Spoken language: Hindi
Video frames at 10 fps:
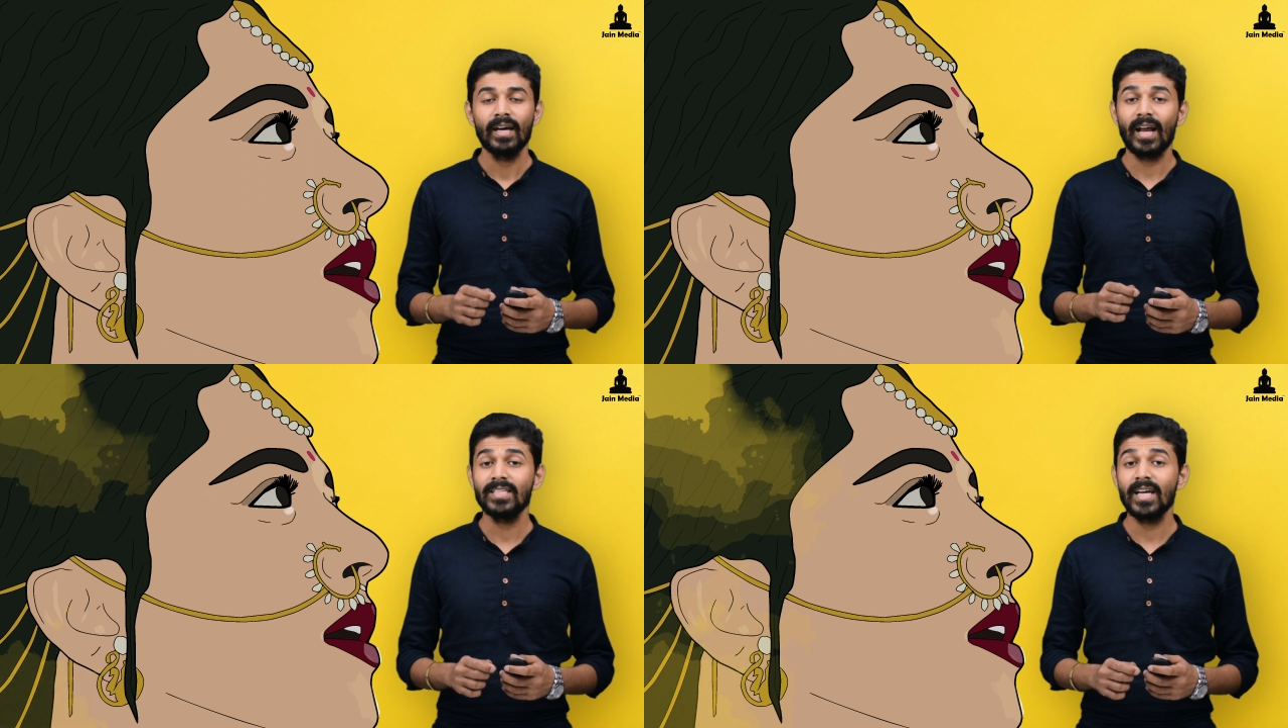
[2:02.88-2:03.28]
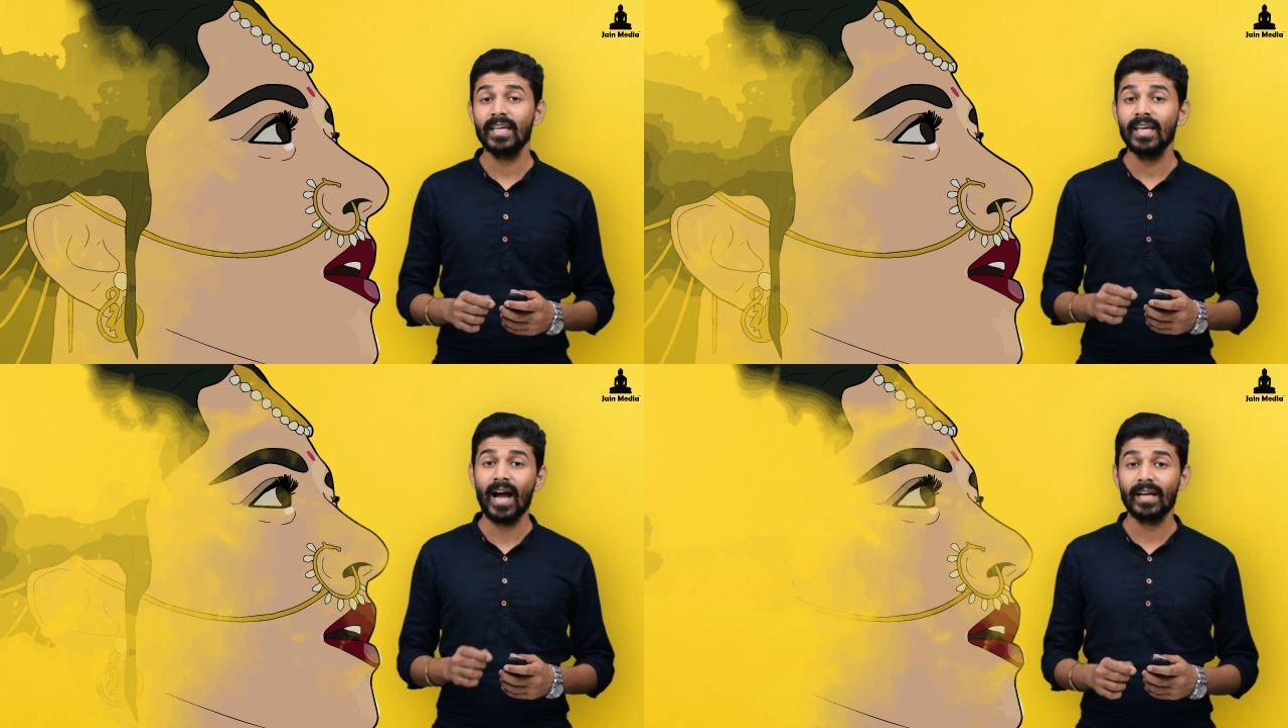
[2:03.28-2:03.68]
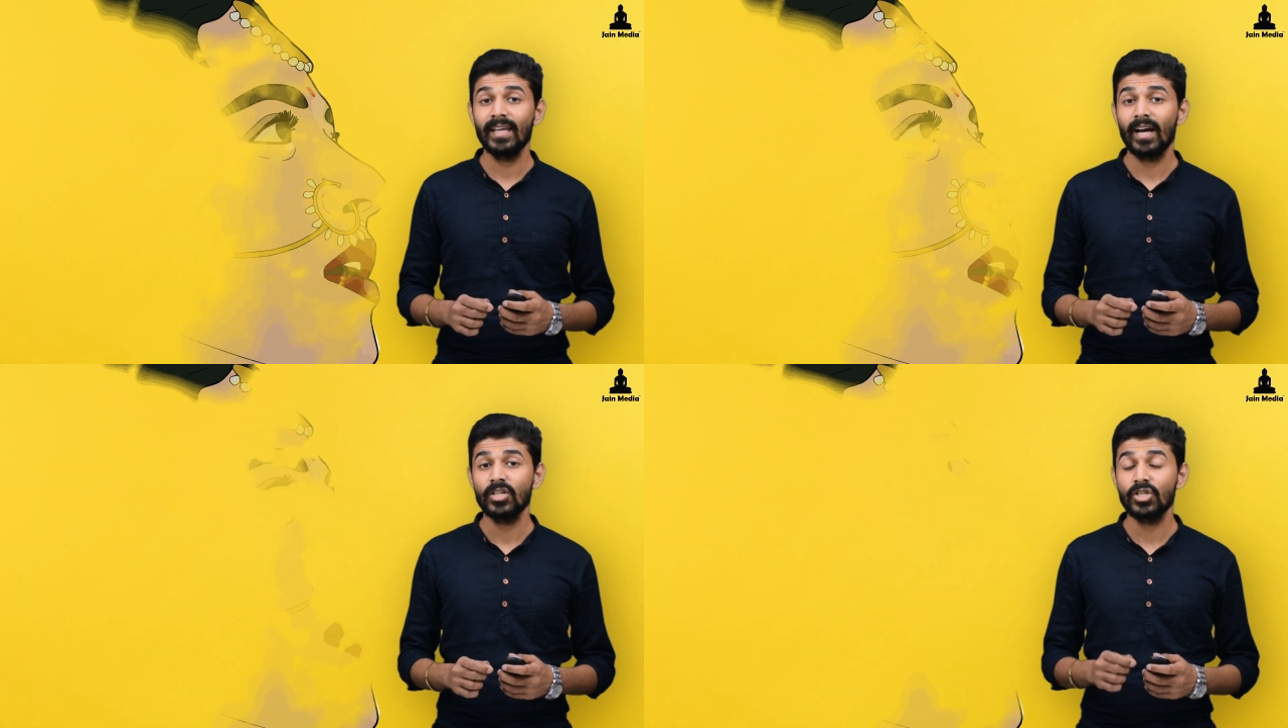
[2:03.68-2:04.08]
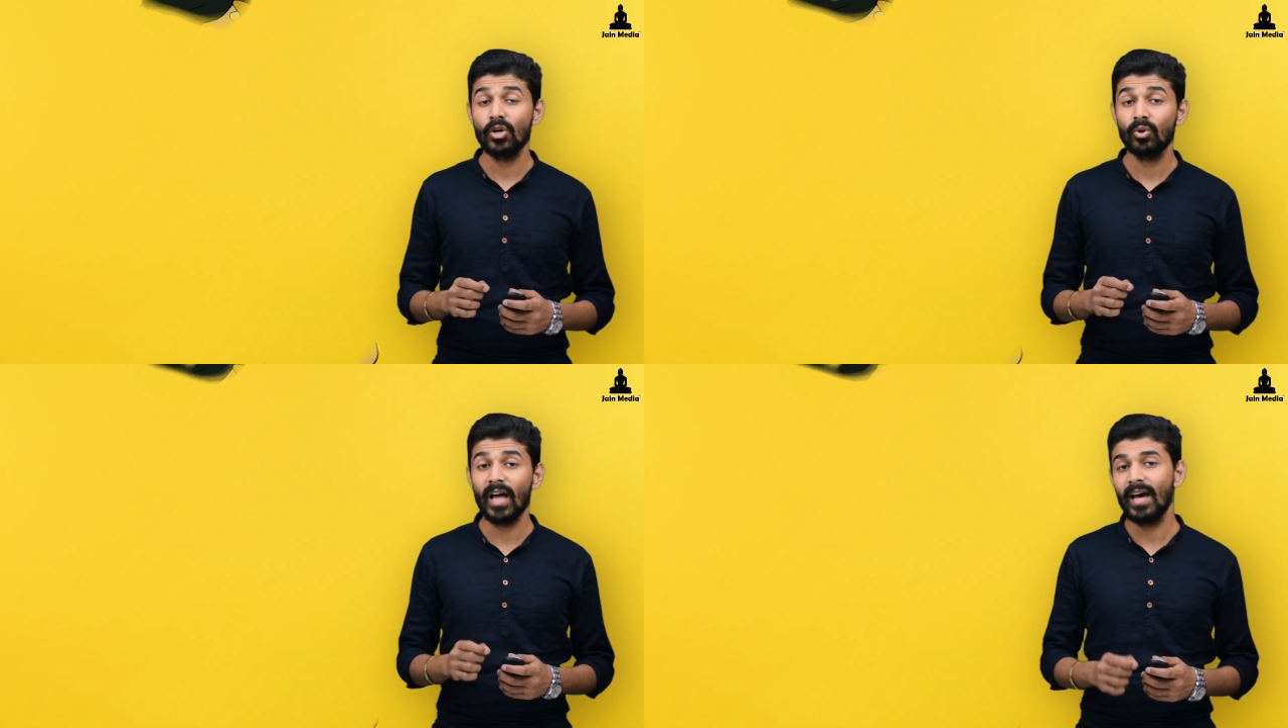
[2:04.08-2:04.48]
राजा की आज्ञा
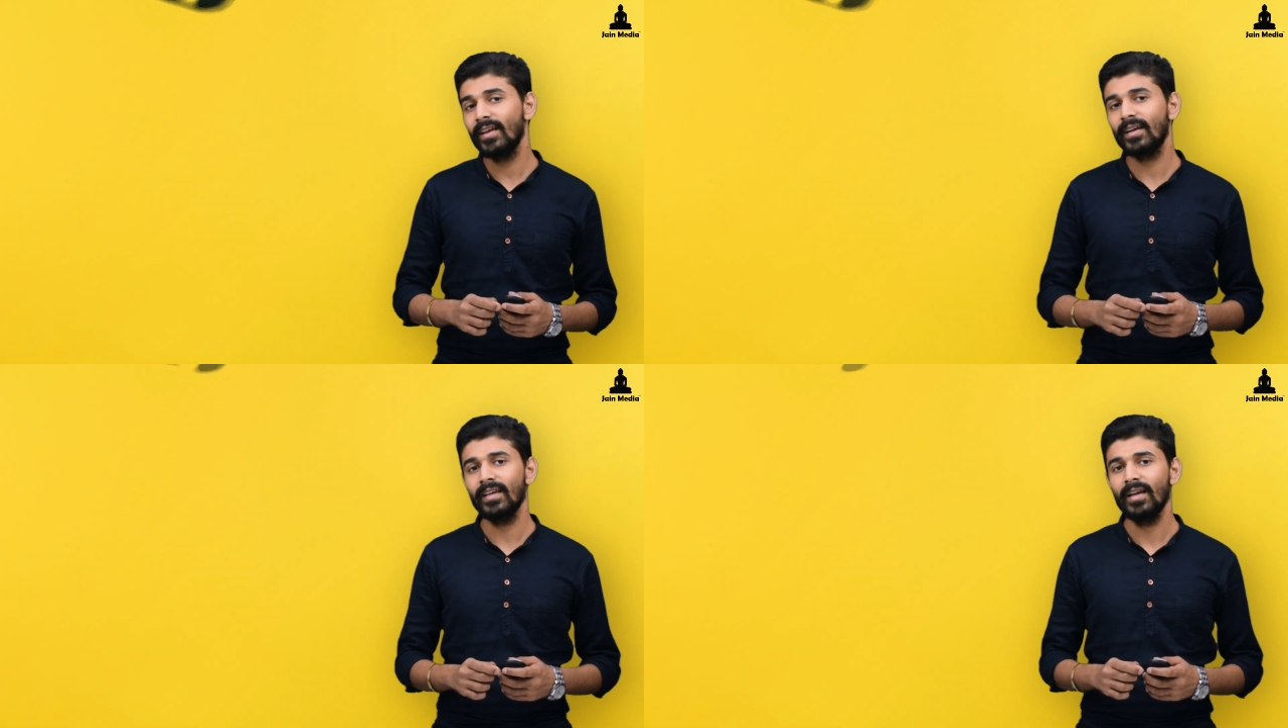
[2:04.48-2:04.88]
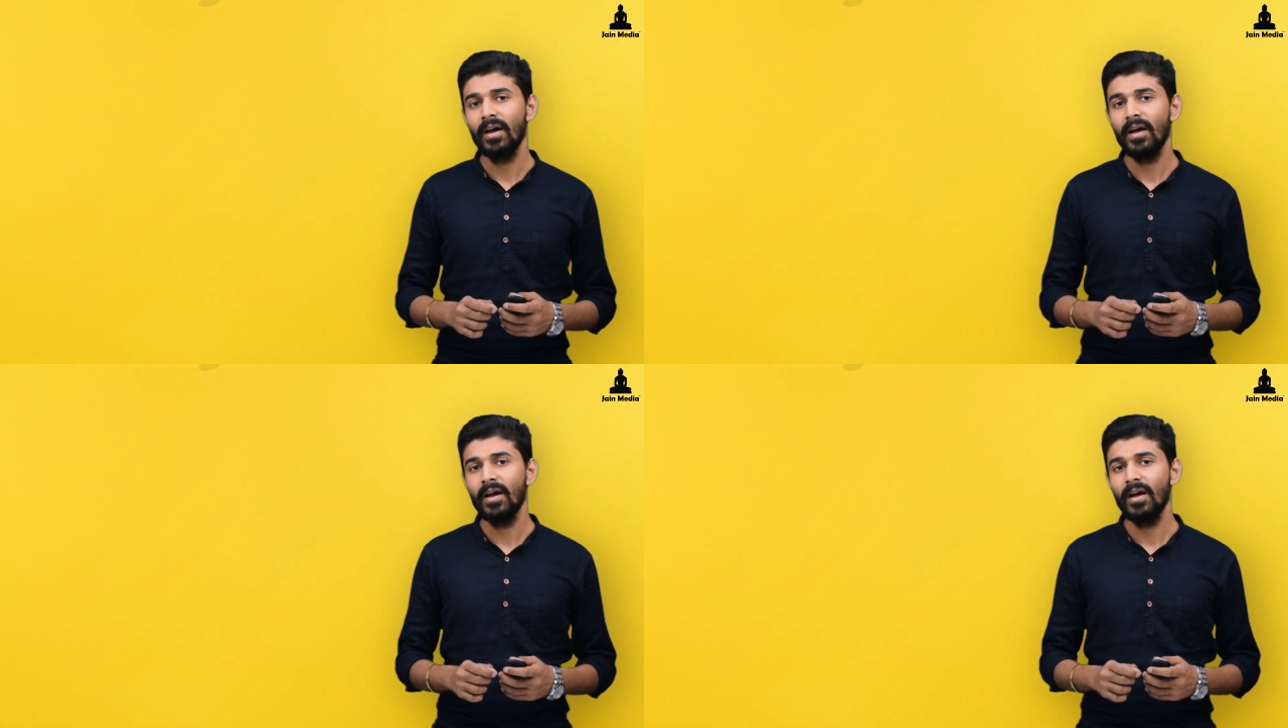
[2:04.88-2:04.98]
शिरोधार्य की